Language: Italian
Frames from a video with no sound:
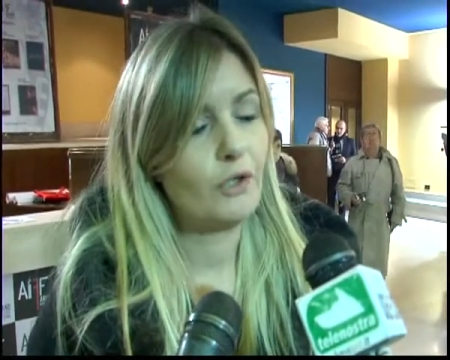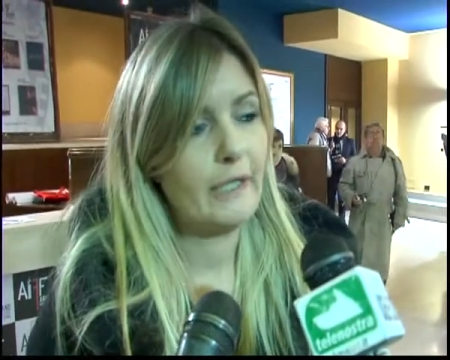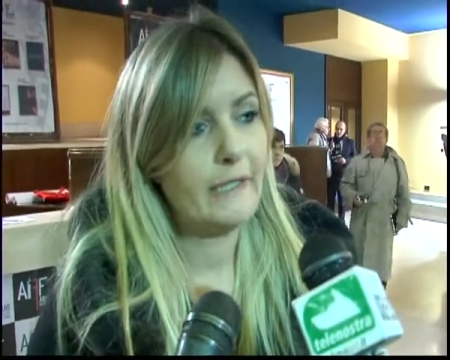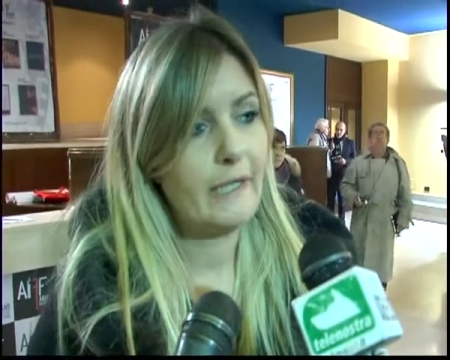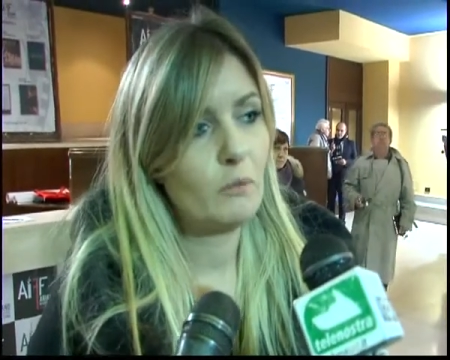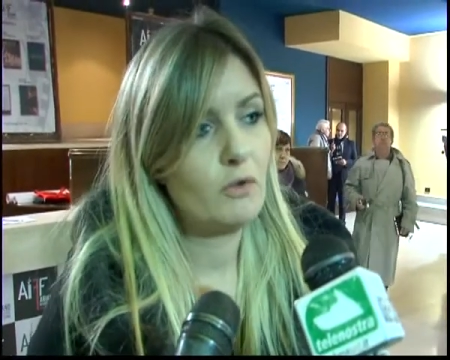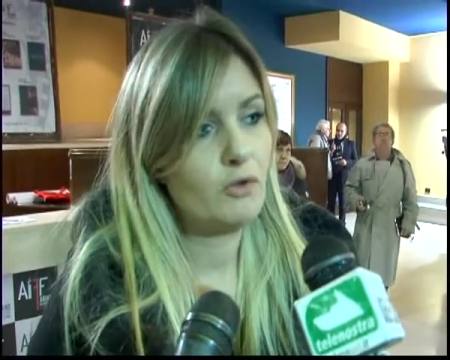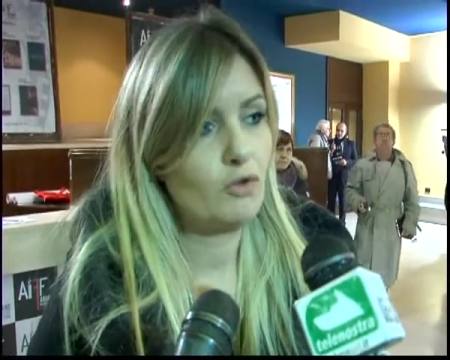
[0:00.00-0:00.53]
che
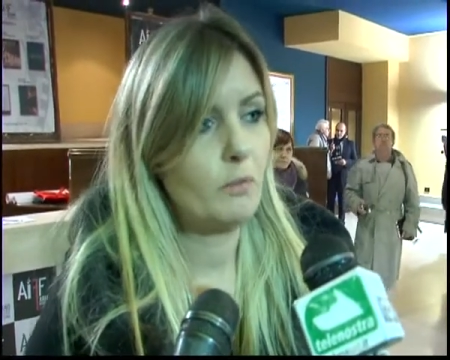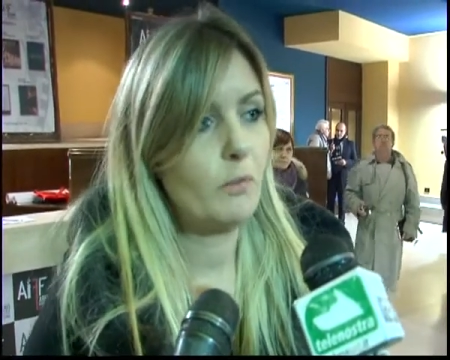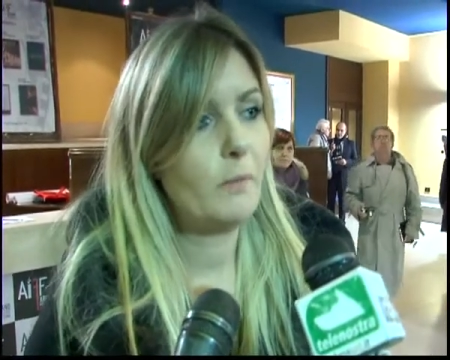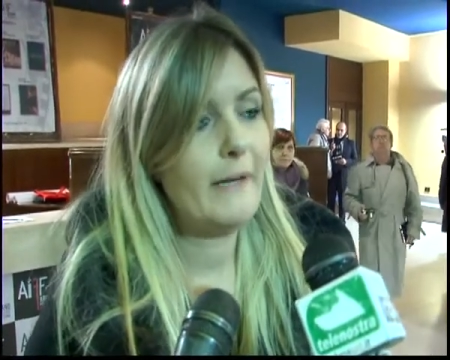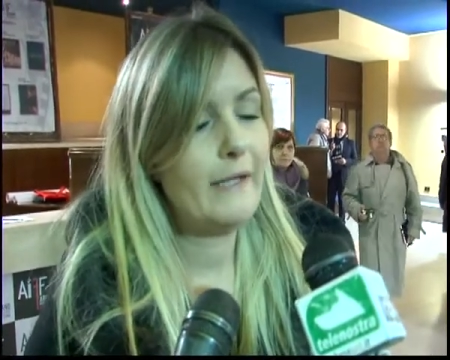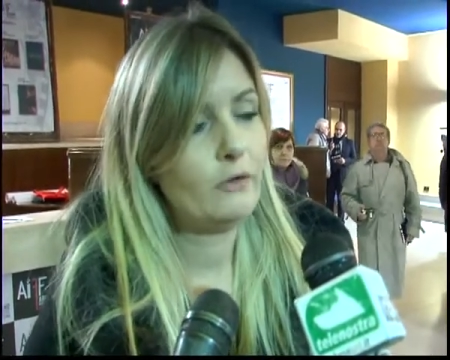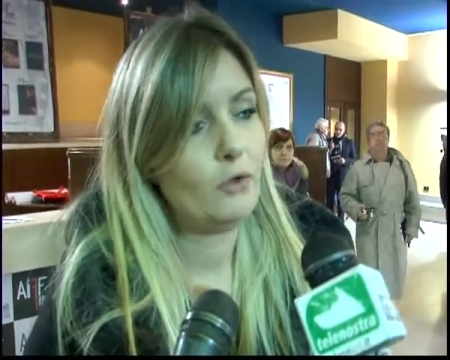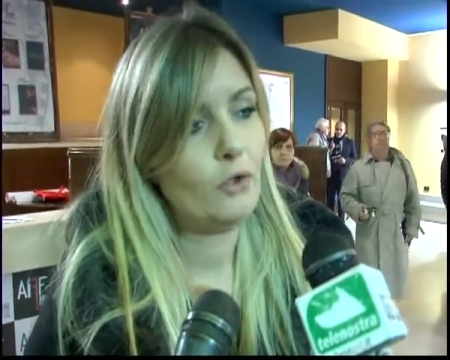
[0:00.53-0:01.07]
da questo
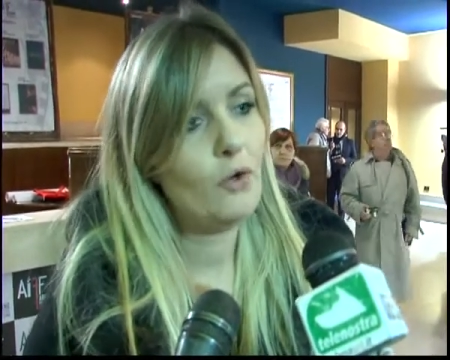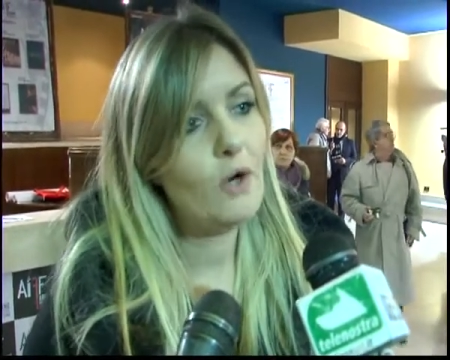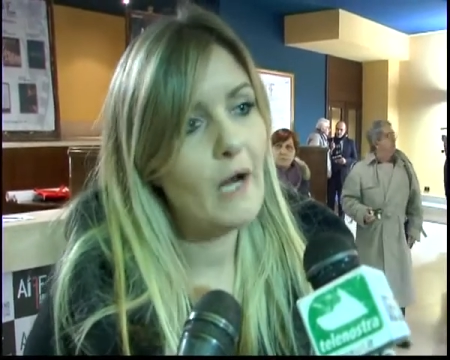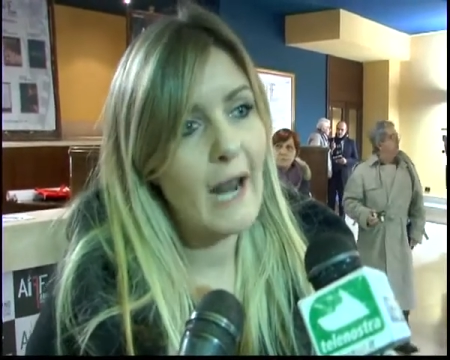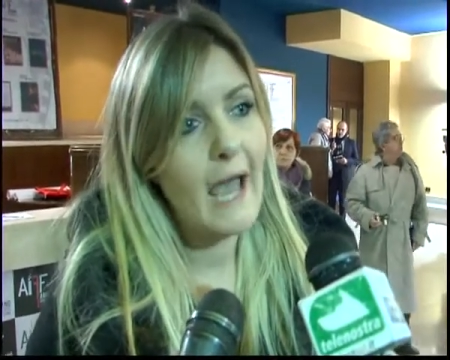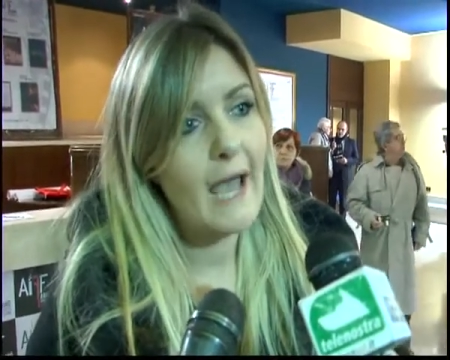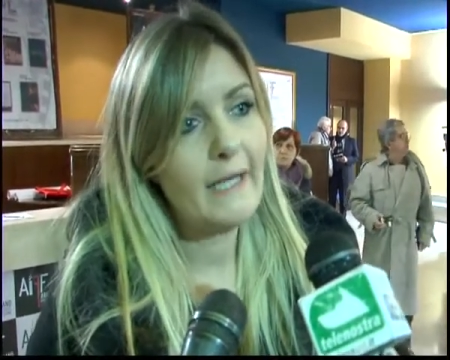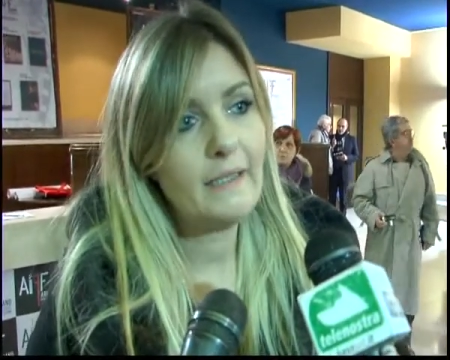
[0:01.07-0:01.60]
momento è
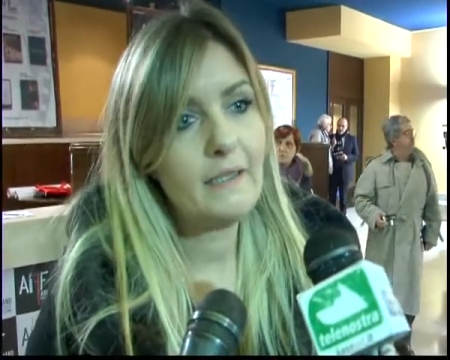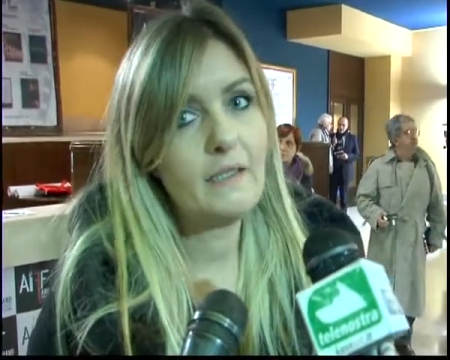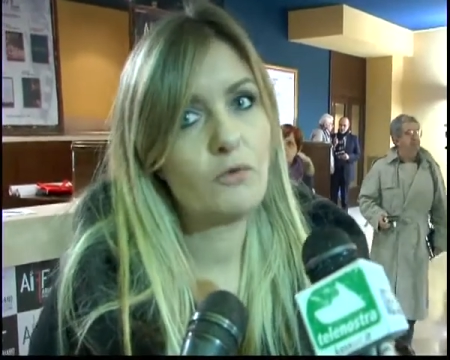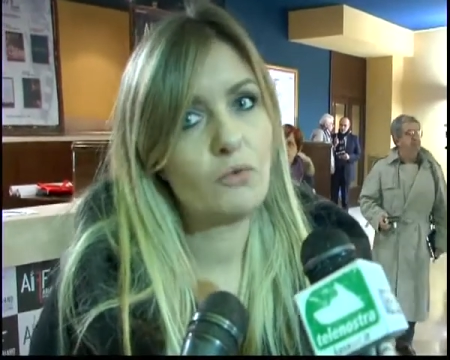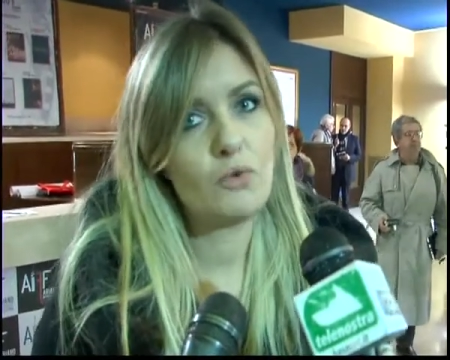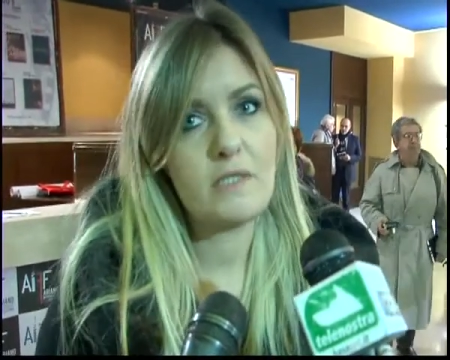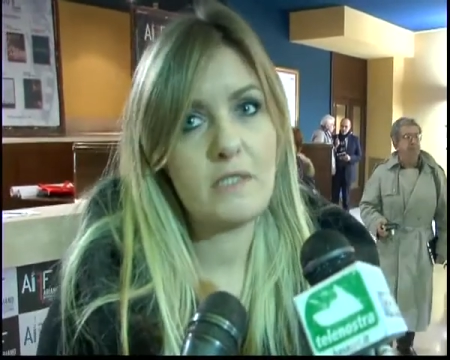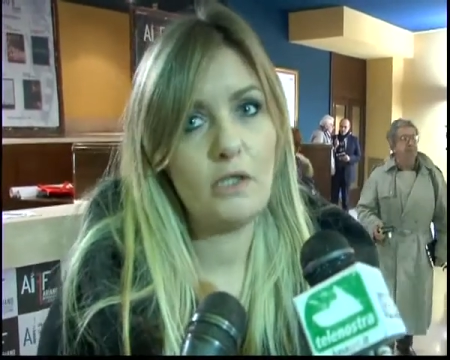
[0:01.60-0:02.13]
online
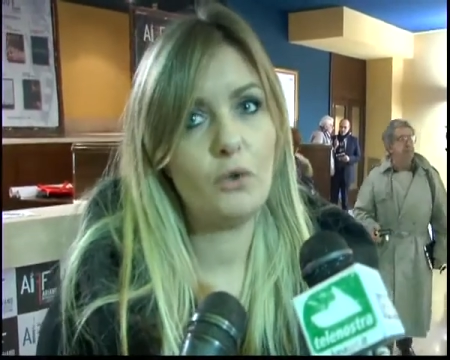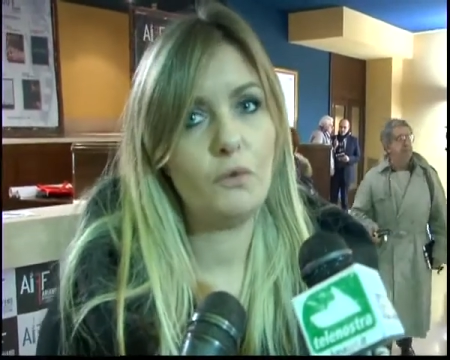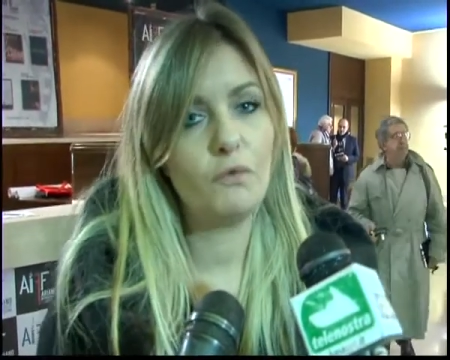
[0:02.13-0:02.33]
sul sito